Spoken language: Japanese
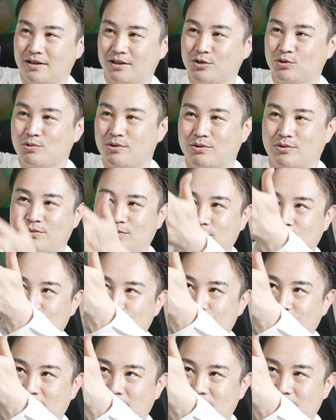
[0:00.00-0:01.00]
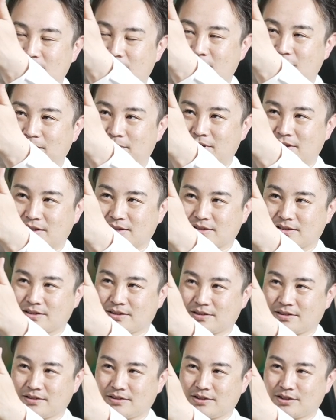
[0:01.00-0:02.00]
あとはこの上に行けば
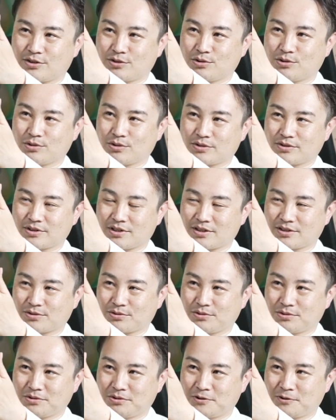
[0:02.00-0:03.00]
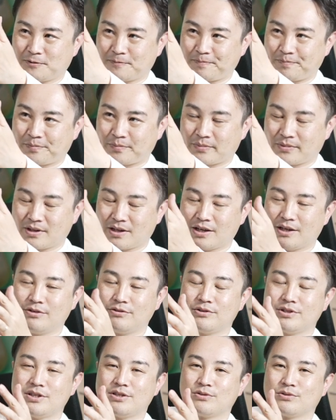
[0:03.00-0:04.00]
行くほどずらすほど
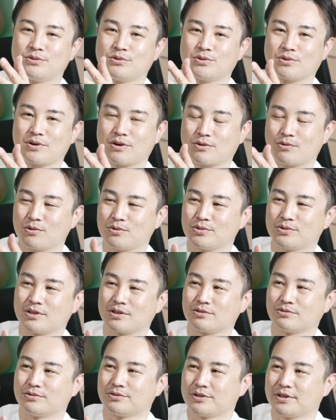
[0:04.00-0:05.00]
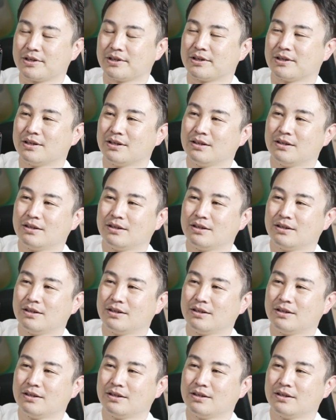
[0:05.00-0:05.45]
ND の濃度が濃くなるので、